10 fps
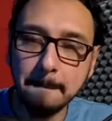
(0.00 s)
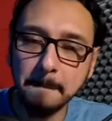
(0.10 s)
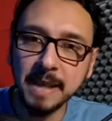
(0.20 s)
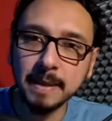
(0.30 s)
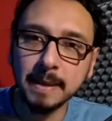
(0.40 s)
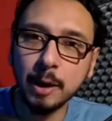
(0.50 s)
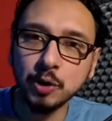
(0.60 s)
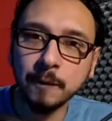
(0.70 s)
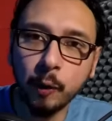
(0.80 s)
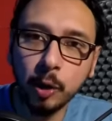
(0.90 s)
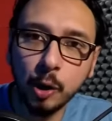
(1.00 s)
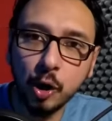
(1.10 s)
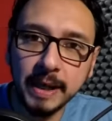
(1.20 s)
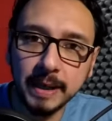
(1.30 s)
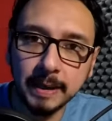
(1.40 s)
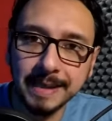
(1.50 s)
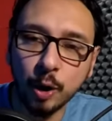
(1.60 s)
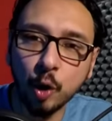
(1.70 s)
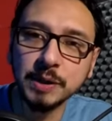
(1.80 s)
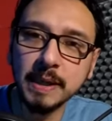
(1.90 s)
Mientras los folcloristas
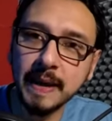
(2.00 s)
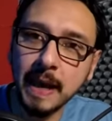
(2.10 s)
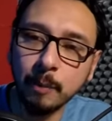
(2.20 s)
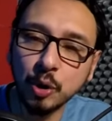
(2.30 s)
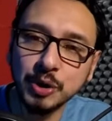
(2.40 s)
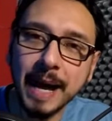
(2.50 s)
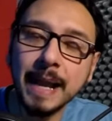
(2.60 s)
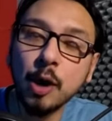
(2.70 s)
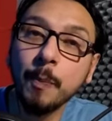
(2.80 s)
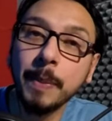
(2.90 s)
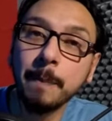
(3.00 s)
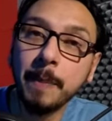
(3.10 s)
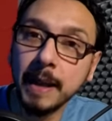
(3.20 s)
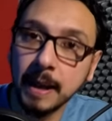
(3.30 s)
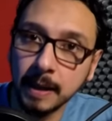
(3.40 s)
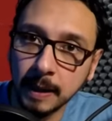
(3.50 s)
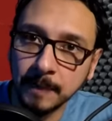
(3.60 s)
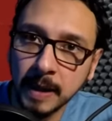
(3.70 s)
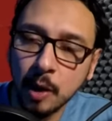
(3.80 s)
consideramos a la López Pereira